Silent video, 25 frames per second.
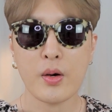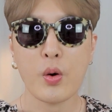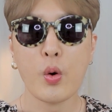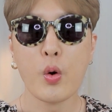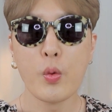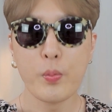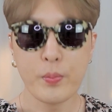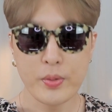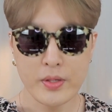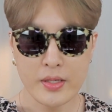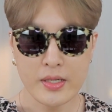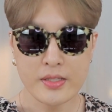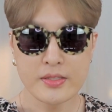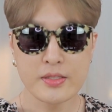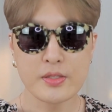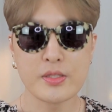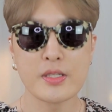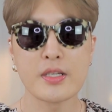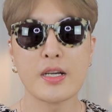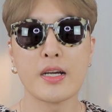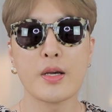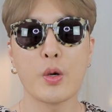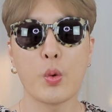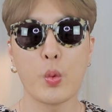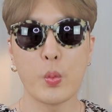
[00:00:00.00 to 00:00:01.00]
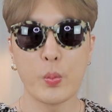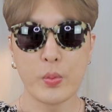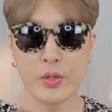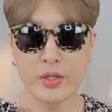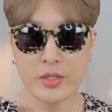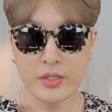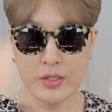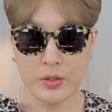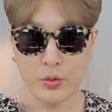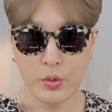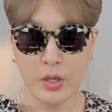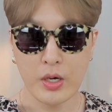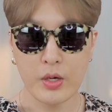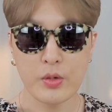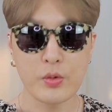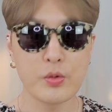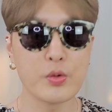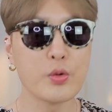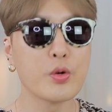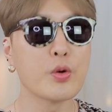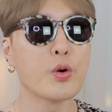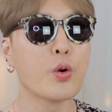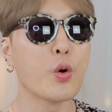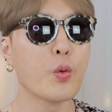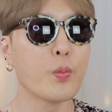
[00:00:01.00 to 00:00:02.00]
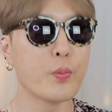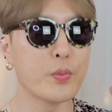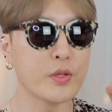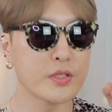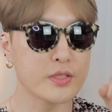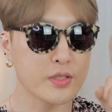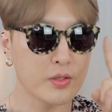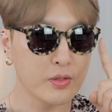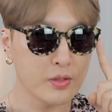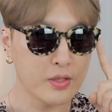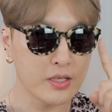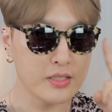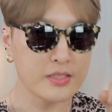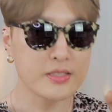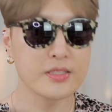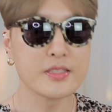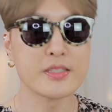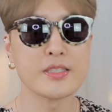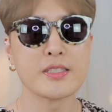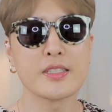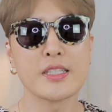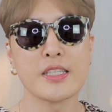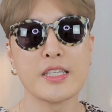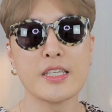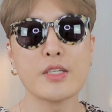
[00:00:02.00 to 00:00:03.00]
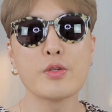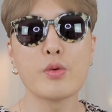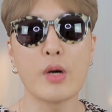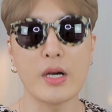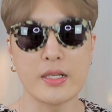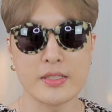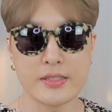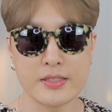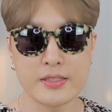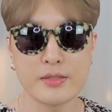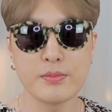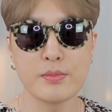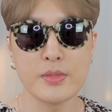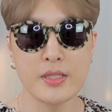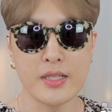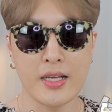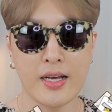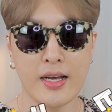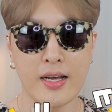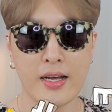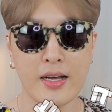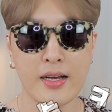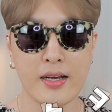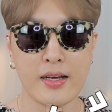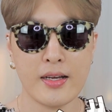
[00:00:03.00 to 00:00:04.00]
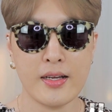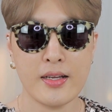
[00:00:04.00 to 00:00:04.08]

호피에서 제가 호피를 입고 왔고 호피 선글라스 끼고 왔습니다.